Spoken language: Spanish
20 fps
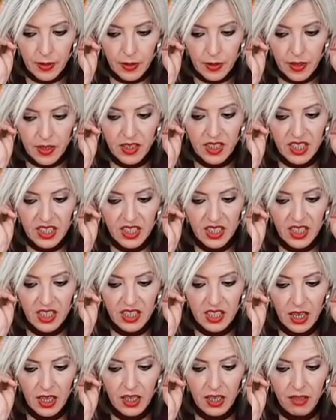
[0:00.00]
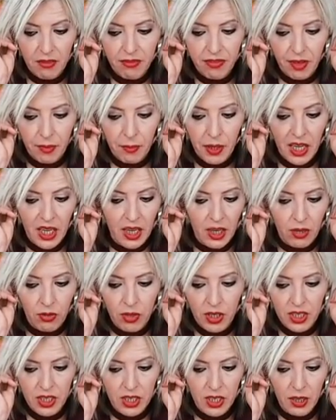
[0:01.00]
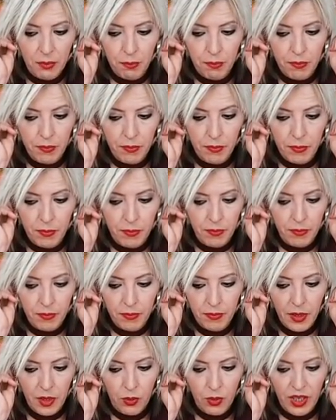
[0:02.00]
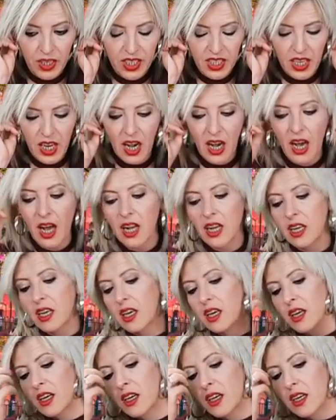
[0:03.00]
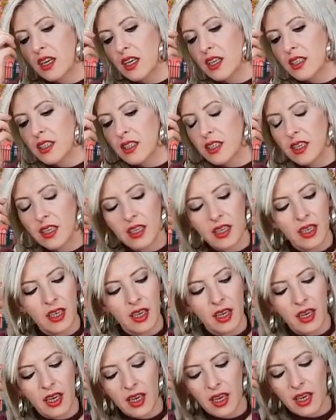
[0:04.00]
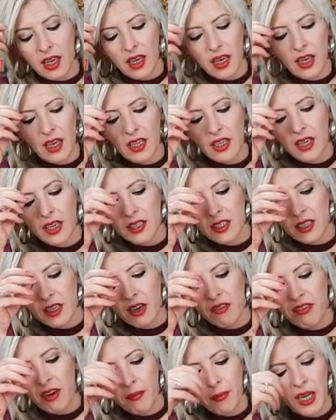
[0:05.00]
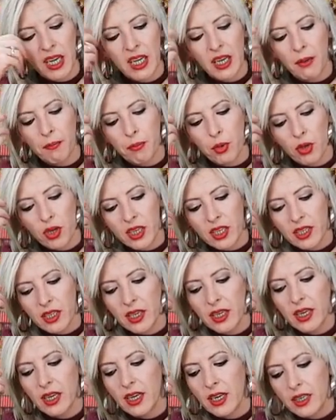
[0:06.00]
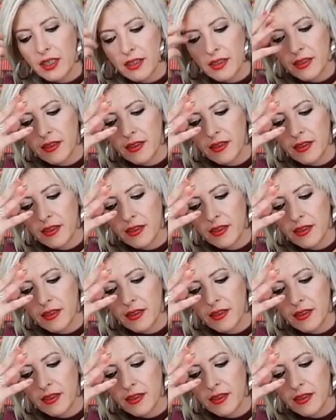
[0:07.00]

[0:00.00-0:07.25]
es que si es alguien familiar, aunque sea, mm, aunque sea alguien que, que sea familia política,